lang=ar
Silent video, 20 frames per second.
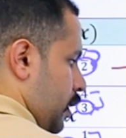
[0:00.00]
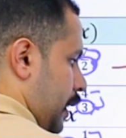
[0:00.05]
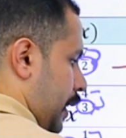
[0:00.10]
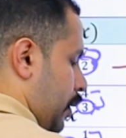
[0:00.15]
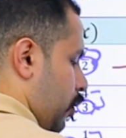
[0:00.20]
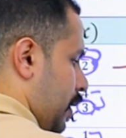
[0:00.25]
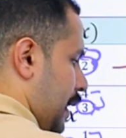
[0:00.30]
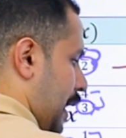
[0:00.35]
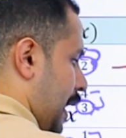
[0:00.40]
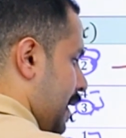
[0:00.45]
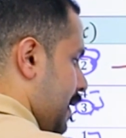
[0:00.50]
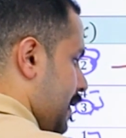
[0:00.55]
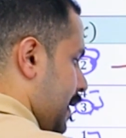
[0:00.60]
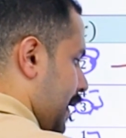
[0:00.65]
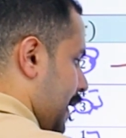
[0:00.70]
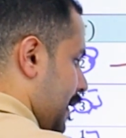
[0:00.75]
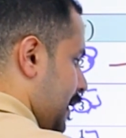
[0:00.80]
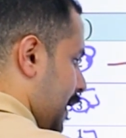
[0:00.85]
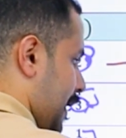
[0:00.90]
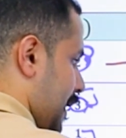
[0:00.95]
يعني هون اذا
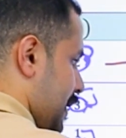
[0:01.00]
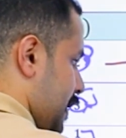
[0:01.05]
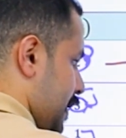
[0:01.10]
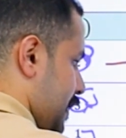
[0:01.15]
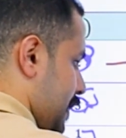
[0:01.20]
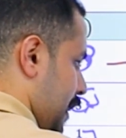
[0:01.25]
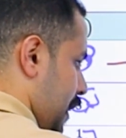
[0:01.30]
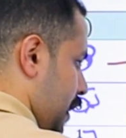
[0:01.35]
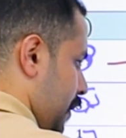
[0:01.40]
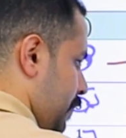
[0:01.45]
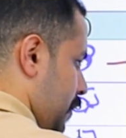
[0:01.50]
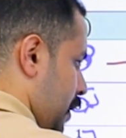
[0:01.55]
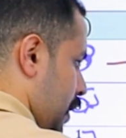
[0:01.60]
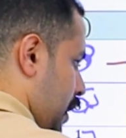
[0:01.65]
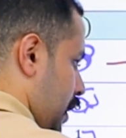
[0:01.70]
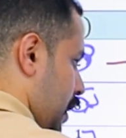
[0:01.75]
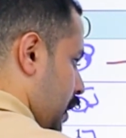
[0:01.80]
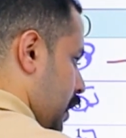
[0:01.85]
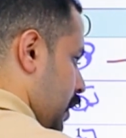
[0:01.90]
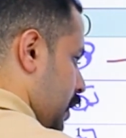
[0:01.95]
كان الكسر سالب
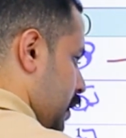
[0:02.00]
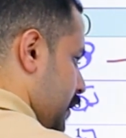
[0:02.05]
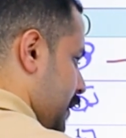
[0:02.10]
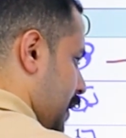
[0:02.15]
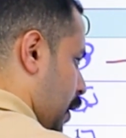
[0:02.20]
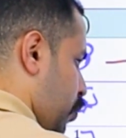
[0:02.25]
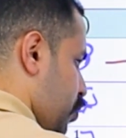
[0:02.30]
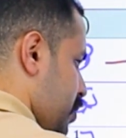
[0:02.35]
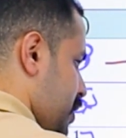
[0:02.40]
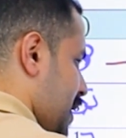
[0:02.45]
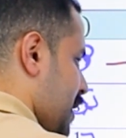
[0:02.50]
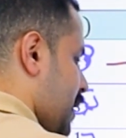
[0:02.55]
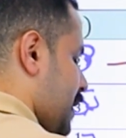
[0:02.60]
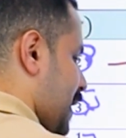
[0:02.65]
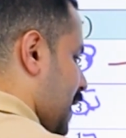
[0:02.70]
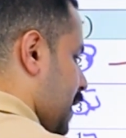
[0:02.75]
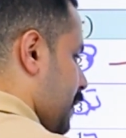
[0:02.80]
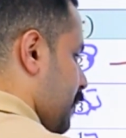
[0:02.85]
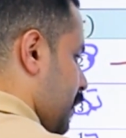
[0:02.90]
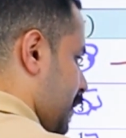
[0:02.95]
سوي الجذر
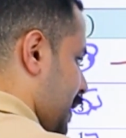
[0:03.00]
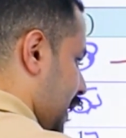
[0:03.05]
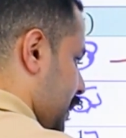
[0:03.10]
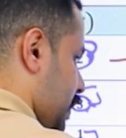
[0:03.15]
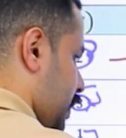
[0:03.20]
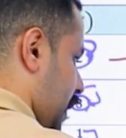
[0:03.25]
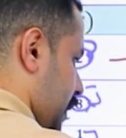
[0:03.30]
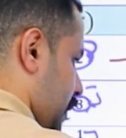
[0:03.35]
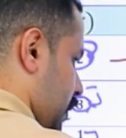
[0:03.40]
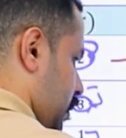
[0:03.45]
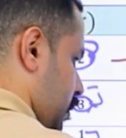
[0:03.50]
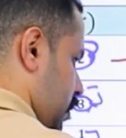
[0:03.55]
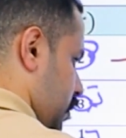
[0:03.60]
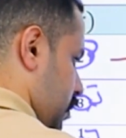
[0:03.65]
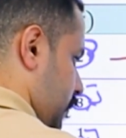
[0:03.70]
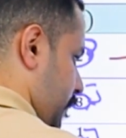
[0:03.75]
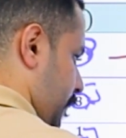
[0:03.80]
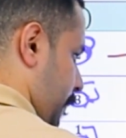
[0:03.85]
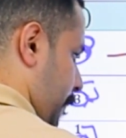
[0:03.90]
تحت تحت خط